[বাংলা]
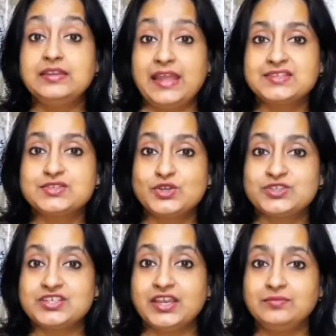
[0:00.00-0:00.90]
নেক্সট
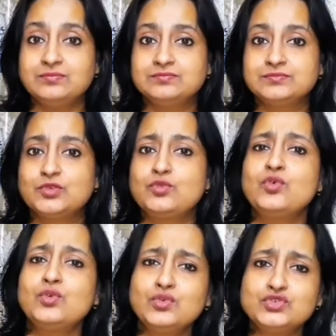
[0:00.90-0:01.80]
হচ্ছে
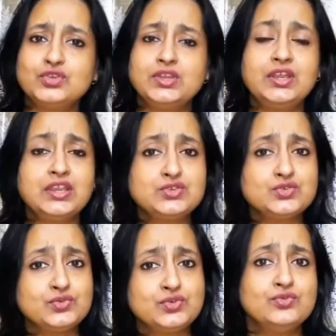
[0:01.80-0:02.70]
কোনো যদি
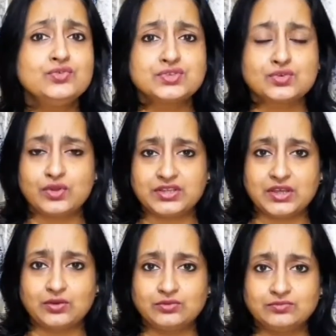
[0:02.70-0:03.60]
কিছু লুজ করে
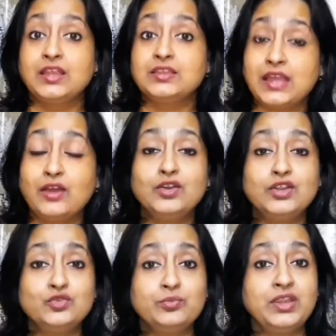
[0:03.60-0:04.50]
যাও
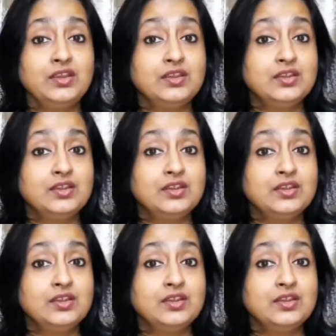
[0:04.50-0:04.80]
তাহলে তুমি